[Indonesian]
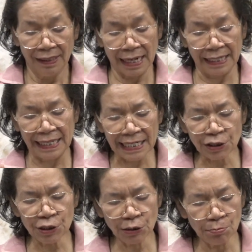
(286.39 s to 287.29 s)
Dan
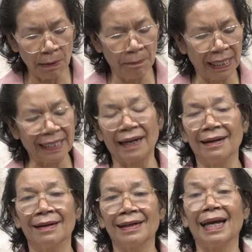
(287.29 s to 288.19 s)
Yesus
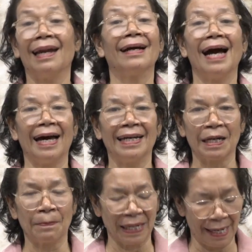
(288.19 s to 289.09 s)
memberikan kelegaan
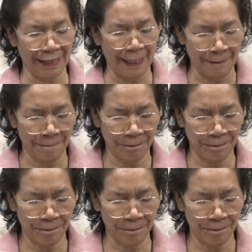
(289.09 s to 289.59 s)
kepadanya.